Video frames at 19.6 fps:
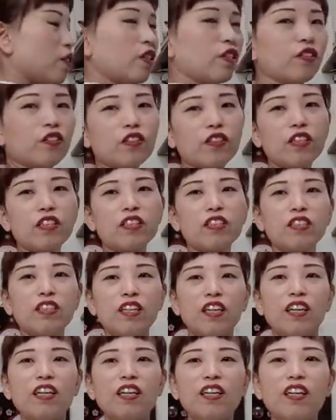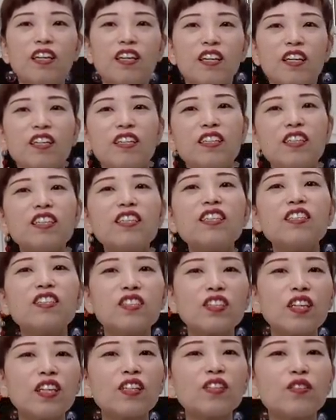ジックですねいいで
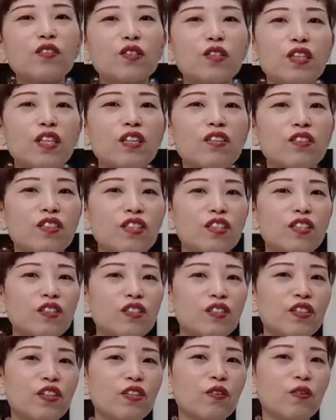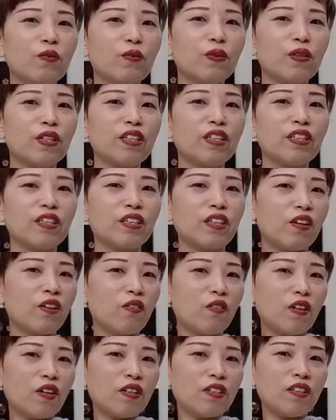すねノスタルジックな帯
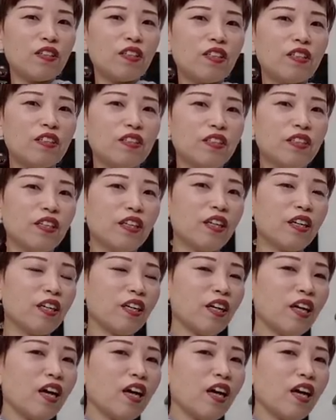かわいいですね